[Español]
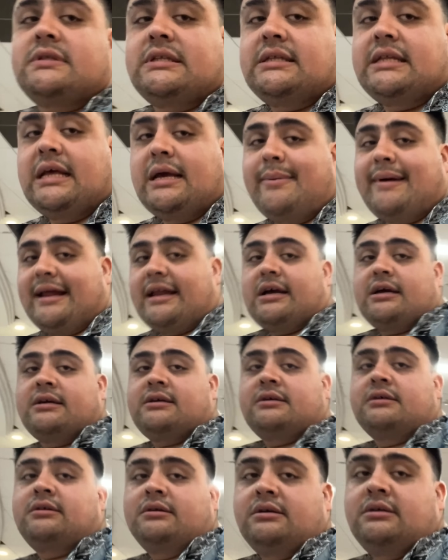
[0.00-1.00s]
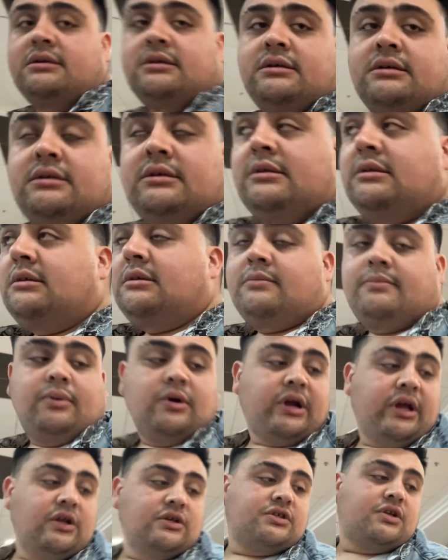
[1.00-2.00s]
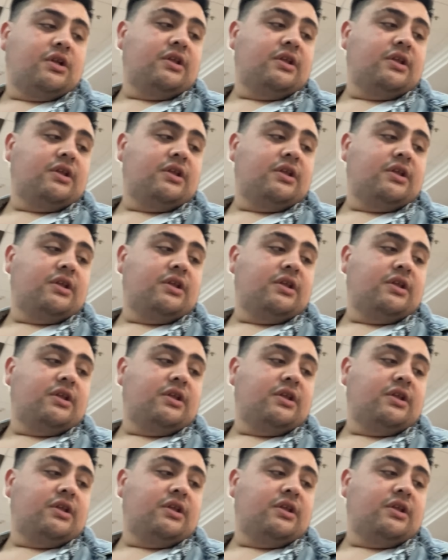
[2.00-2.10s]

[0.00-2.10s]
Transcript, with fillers: de vana. ¿Y tus cachetes calientan? Porque